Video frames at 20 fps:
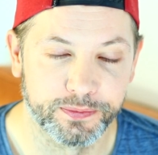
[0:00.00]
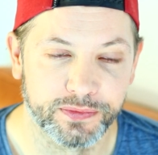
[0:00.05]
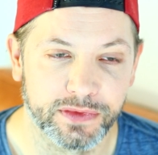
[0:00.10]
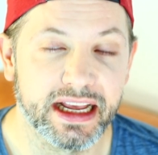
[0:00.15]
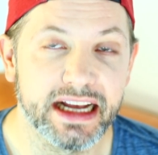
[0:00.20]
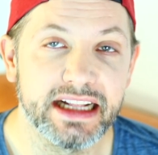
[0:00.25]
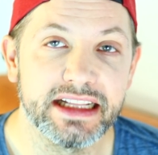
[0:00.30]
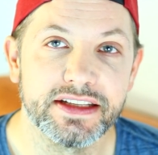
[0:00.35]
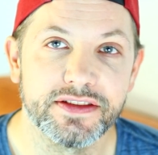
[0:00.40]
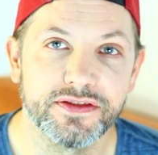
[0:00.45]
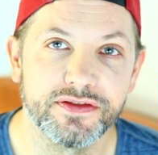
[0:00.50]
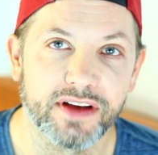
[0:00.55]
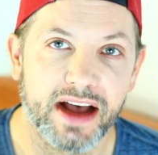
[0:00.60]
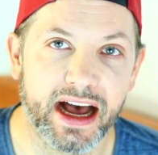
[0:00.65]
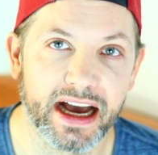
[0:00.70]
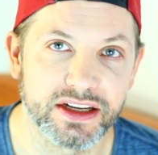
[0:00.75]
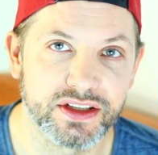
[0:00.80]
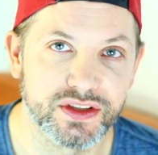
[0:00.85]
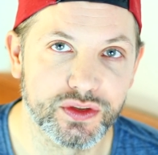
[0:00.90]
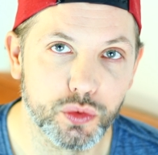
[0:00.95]
Jetzt
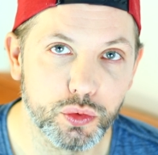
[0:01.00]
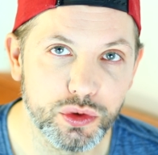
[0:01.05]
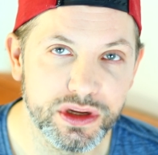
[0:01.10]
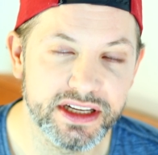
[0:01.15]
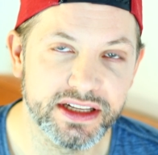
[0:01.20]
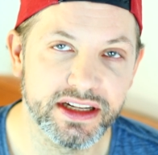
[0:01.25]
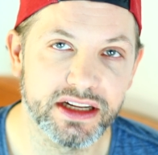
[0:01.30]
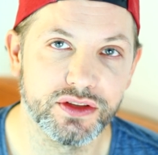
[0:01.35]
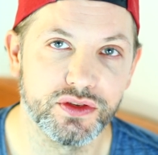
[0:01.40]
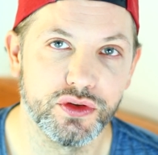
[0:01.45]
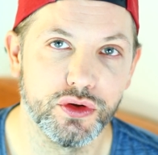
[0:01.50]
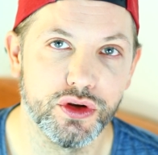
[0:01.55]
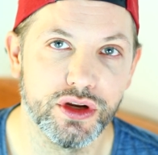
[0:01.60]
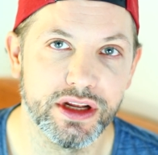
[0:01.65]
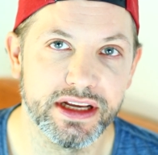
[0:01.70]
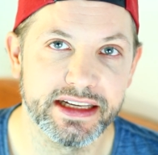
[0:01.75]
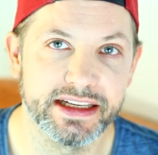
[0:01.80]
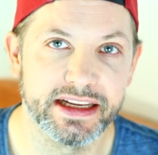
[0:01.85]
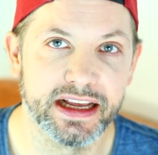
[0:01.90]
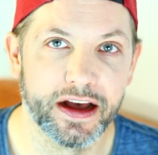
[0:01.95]
fragst du dich
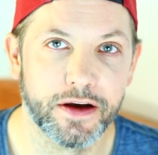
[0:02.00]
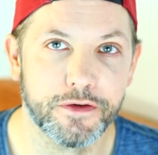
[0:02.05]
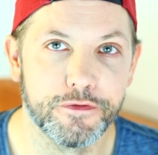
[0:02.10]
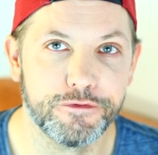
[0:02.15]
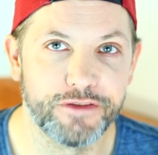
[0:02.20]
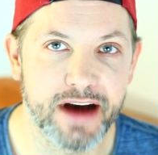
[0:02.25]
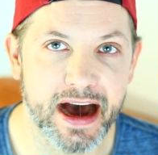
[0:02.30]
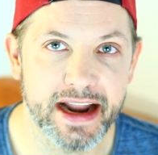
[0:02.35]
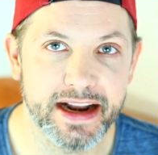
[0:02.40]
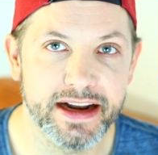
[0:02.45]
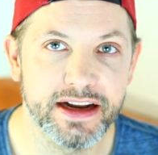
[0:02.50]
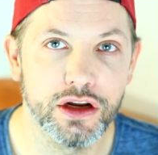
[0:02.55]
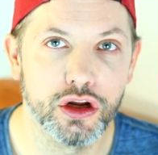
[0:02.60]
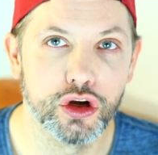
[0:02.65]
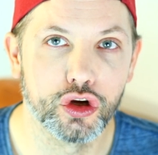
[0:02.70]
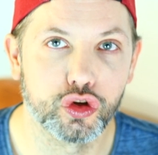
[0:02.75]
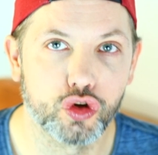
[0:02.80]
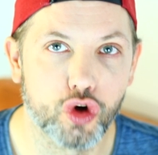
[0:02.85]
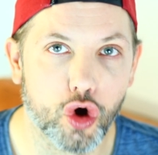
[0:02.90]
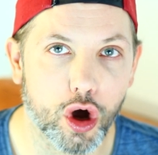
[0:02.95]
natürlich, wann
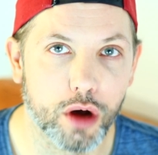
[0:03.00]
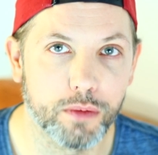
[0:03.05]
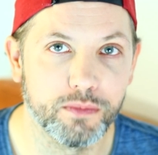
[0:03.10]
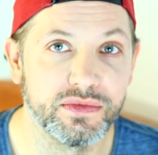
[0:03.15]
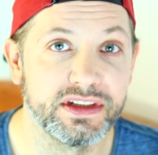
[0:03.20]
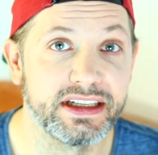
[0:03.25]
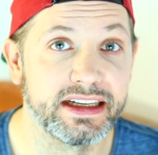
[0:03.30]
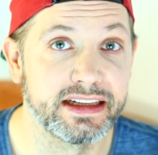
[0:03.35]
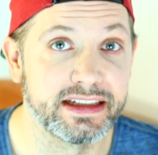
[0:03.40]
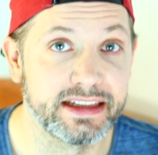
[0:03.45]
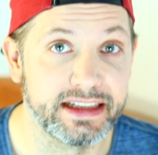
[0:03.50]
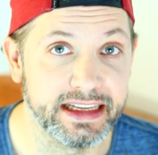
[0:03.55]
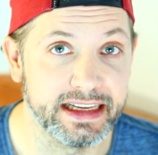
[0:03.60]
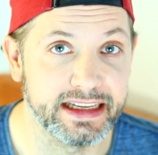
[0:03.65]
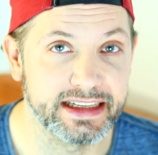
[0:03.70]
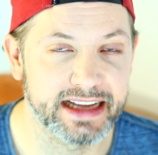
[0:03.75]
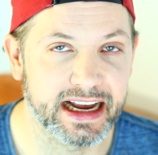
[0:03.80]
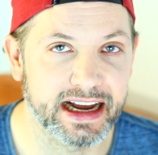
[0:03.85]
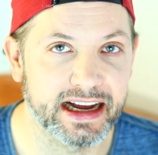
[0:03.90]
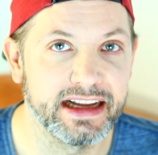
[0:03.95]
kommt
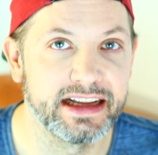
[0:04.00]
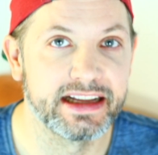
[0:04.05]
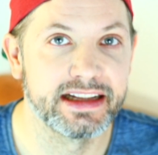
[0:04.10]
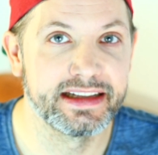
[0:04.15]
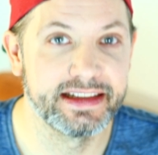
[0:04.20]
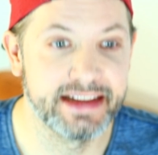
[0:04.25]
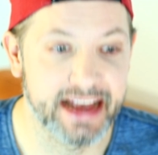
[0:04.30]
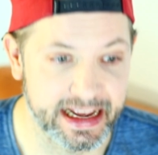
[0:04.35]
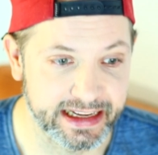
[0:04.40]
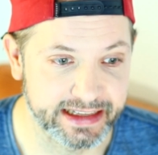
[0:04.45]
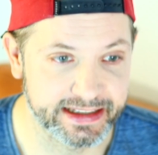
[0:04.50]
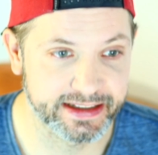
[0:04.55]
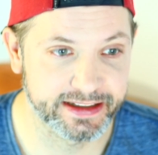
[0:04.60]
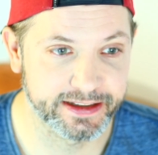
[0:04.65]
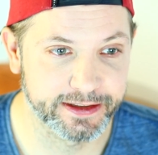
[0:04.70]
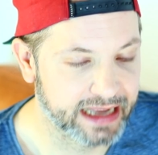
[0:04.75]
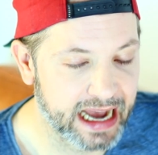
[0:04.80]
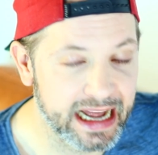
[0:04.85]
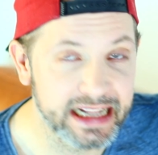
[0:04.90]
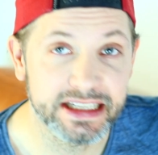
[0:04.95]
dieser
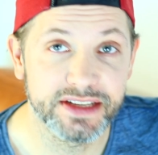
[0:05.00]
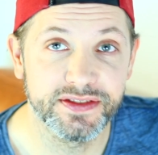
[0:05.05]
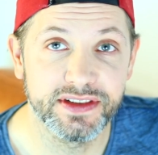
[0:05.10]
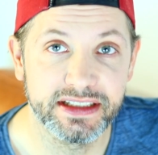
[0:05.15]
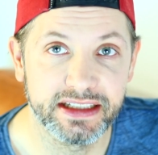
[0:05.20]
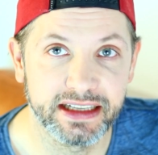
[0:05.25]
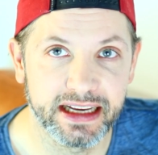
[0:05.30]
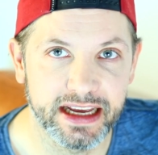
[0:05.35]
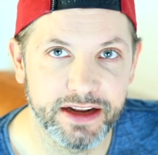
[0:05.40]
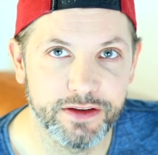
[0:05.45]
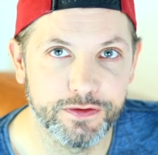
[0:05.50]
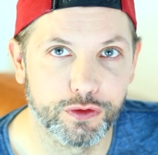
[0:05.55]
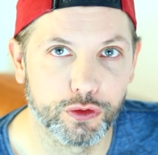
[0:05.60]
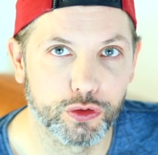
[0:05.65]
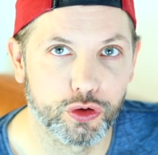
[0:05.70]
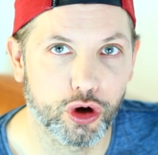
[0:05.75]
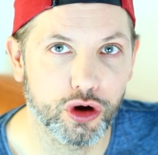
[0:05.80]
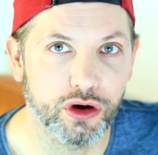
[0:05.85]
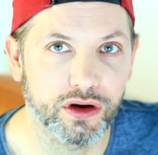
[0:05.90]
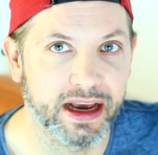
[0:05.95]
Test. Ganz wichtige Info
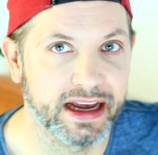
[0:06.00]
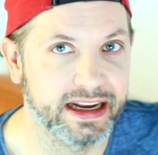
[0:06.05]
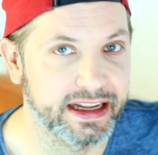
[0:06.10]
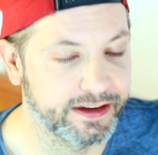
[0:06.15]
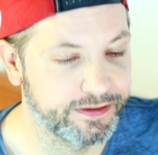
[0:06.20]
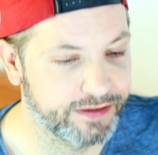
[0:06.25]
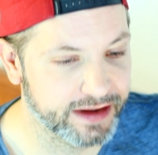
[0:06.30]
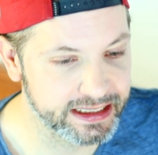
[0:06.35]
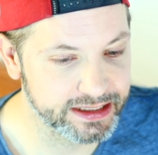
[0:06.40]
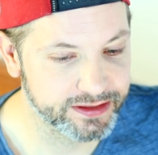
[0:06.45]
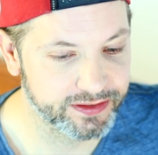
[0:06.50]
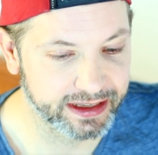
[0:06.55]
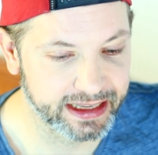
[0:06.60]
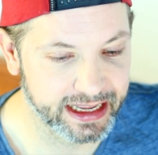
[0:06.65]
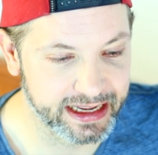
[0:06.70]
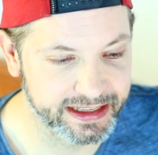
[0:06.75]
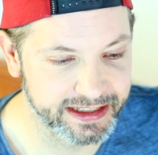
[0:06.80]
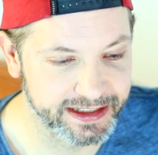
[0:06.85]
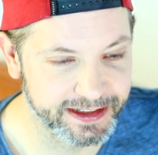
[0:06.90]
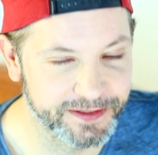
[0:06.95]
noch, hätte ich fast
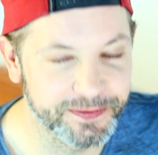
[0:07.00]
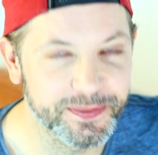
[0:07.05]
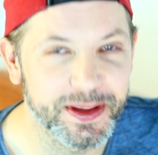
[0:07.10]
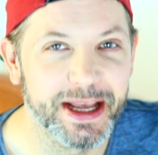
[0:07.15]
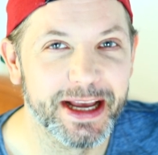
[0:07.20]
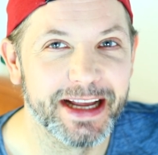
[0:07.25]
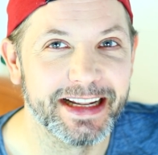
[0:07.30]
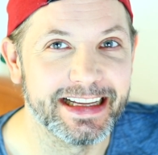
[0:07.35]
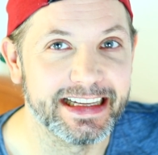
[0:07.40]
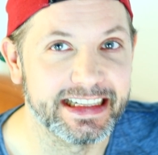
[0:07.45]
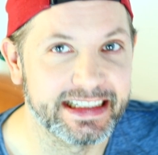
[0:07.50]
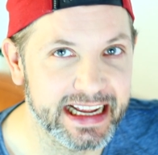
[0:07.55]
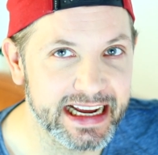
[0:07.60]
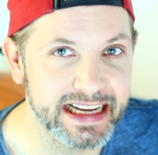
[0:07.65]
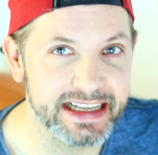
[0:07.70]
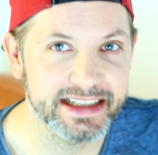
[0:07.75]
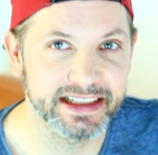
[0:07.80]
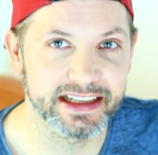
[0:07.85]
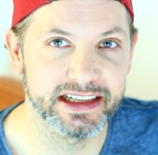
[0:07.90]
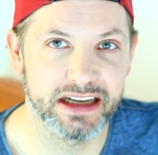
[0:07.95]
vergessen, die
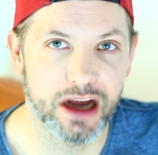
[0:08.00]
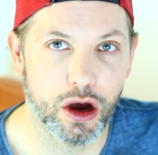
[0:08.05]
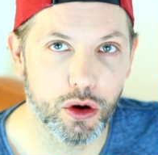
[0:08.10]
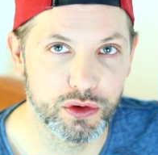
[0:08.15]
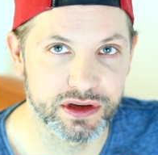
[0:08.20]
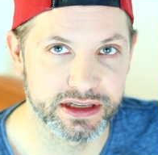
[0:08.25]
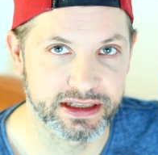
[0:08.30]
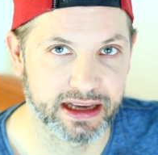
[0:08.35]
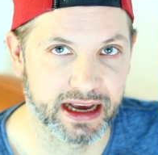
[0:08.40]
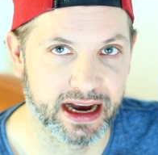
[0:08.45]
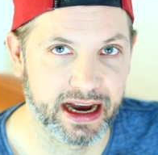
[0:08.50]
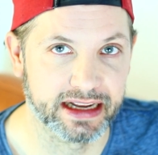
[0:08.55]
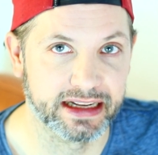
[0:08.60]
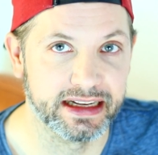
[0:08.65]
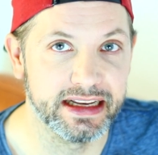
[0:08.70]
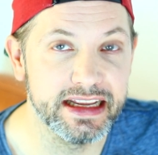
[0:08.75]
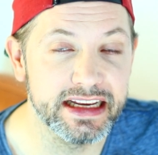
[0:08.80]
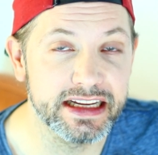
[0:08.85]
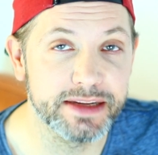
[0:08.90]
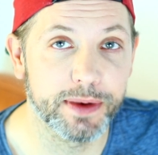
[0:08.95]
Testgenauigkeit
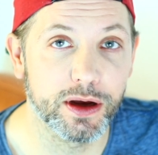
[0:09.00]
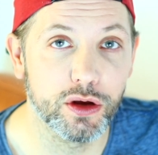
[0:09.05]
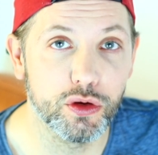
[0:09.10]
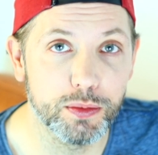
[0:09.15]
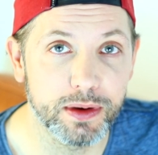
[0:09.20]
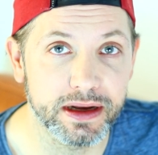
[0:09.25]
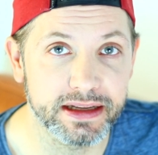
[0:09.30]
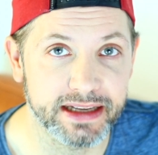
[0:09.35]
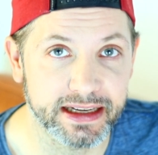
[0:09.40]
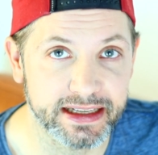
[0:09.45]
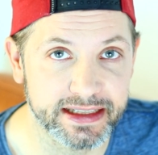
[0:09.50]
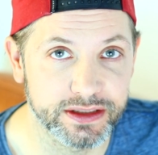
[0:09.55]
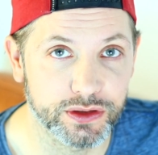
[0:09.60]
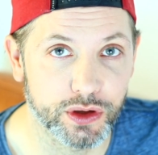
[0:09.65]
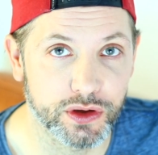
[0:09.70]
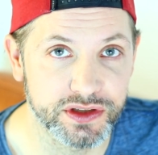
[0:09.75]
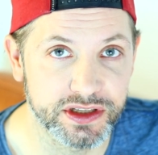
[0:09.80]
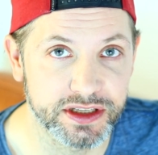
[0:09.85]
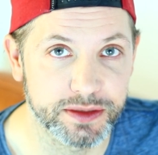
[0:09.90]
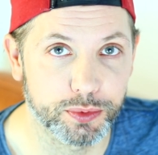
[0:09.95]
liegt bei über
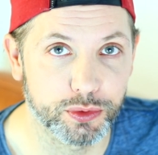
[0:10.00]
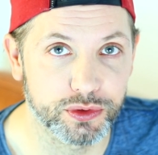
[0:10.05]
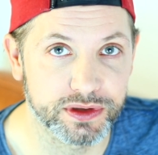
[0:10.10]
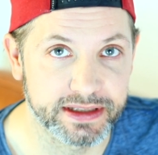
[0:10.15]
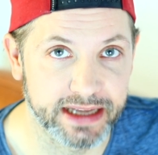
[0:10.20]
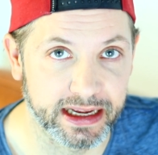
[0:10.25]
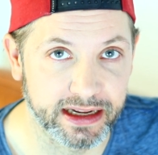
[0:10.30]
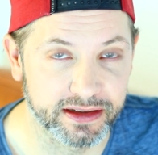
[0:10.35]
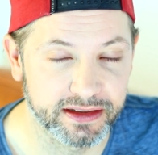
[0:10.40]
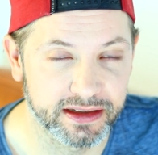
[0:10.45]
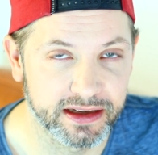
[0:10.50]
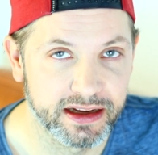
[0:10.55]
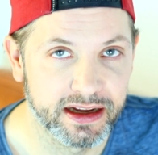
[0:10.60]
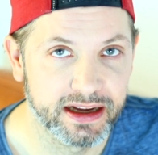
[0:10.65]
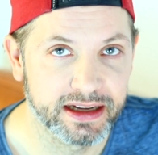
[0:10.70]
96%. Prozent.